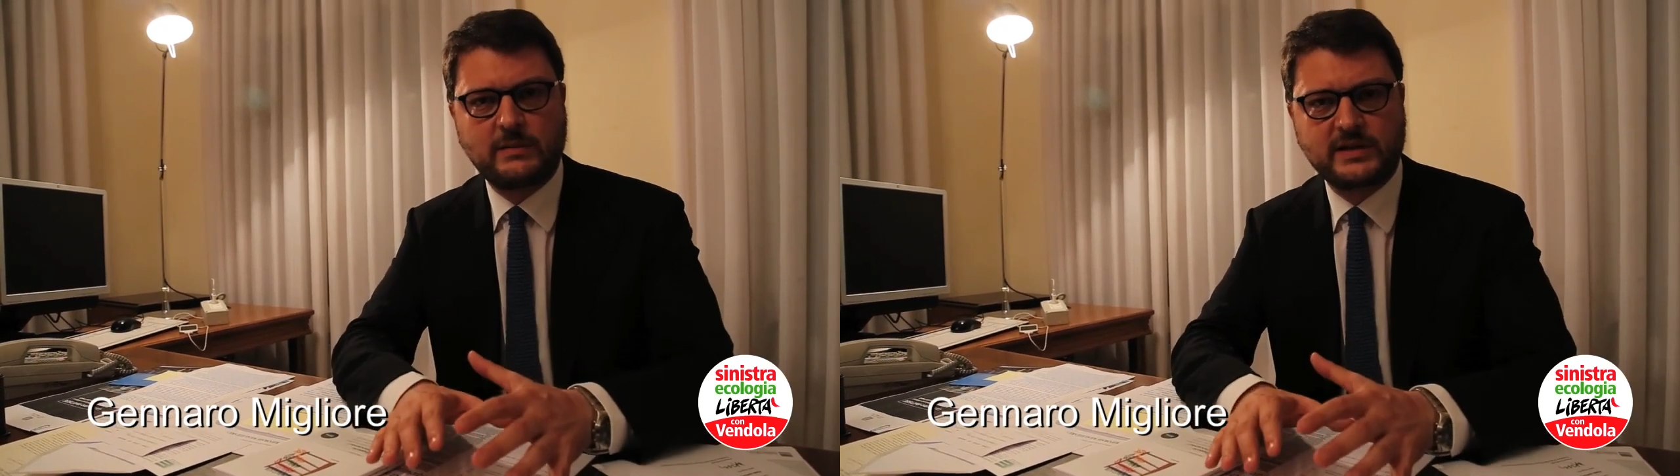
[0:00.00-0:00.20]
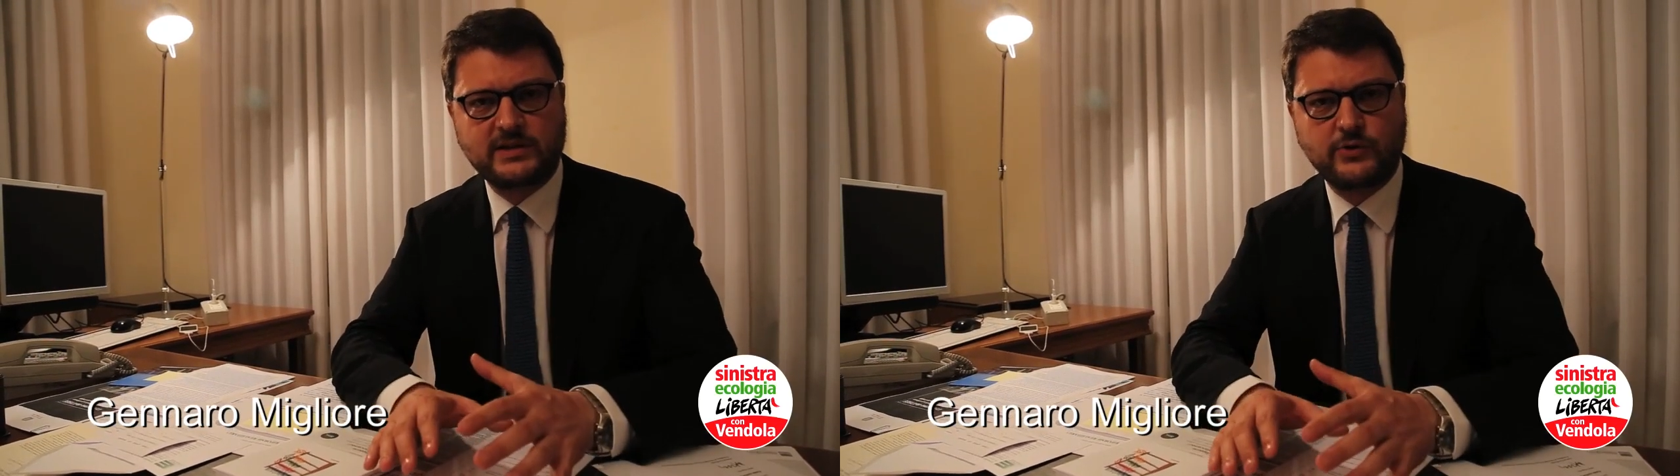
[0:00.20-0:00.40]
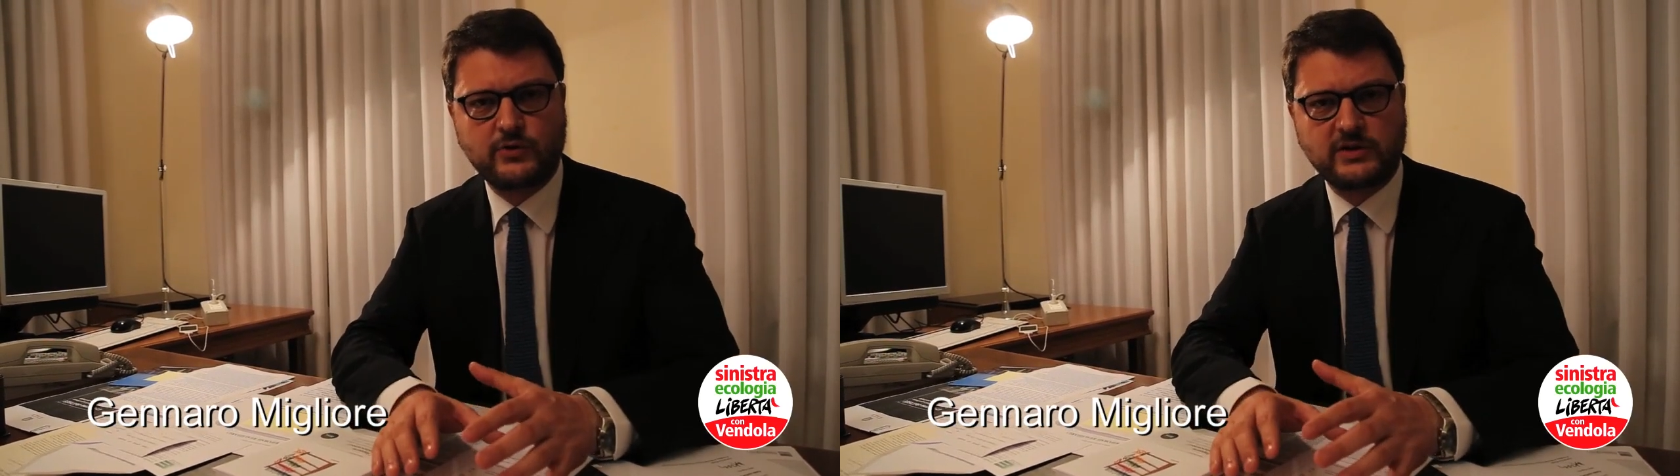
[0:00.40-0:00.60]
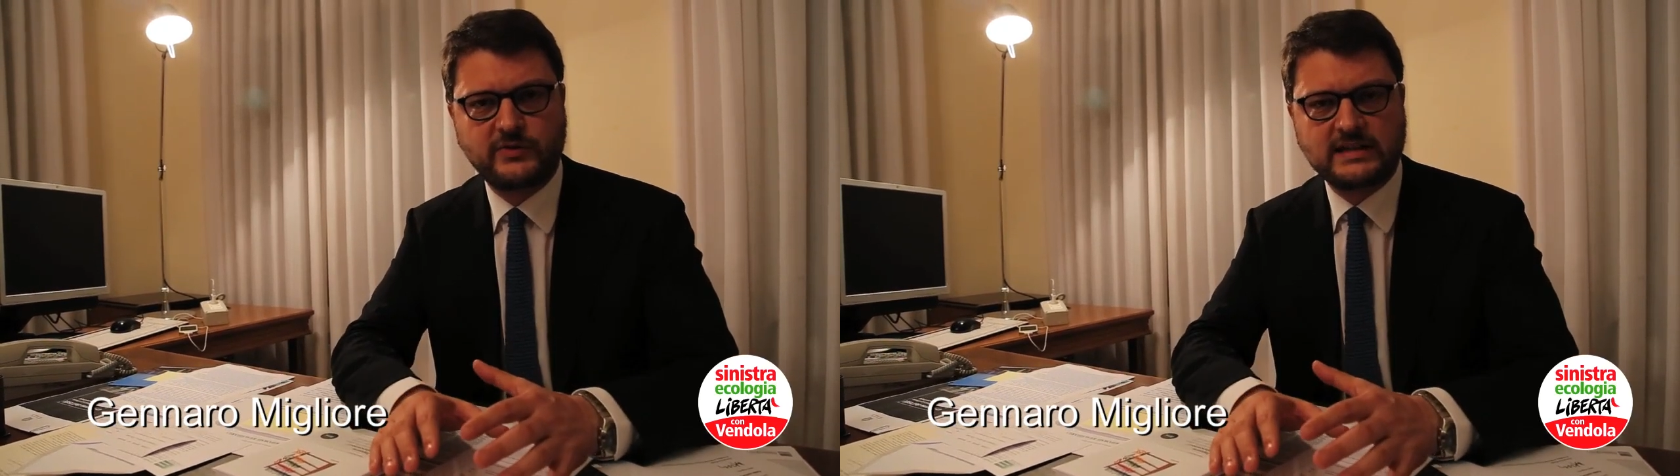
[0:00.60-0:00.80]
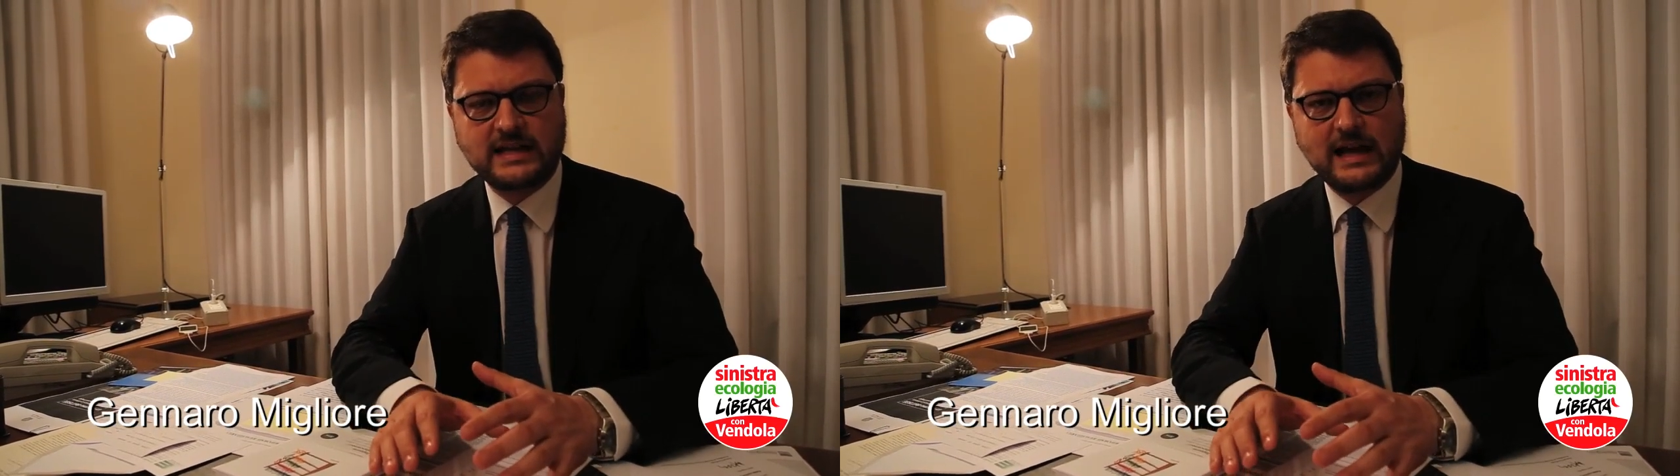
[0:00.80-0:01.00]
pressione
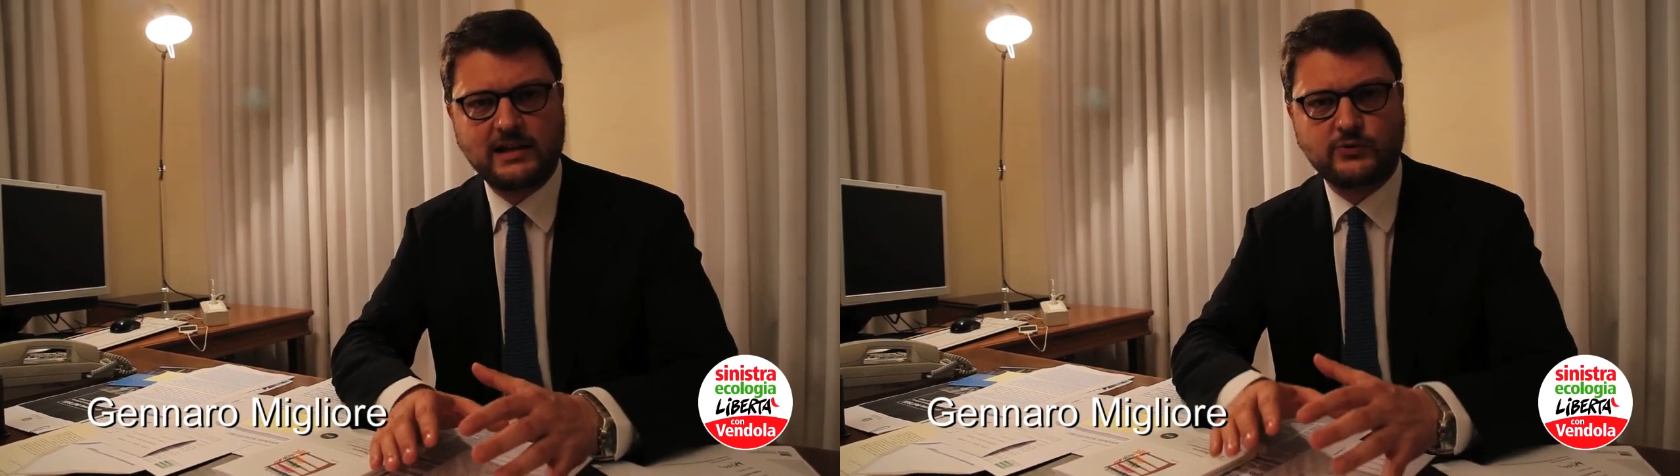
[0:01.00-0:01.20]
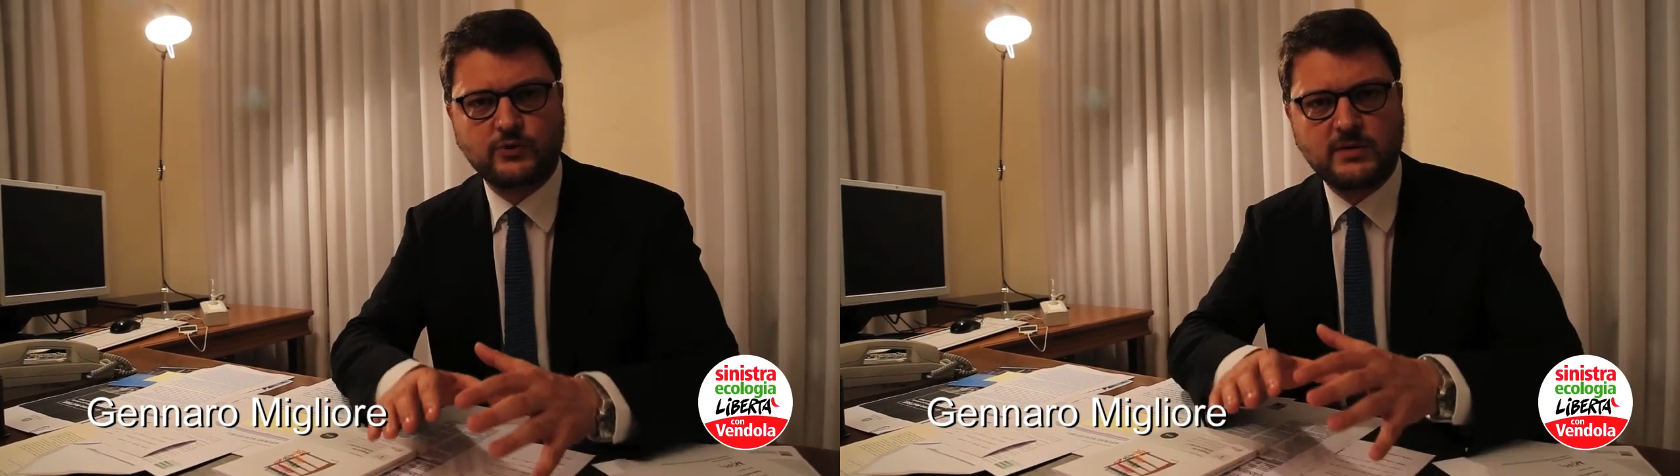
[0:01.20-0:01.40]
fiscale su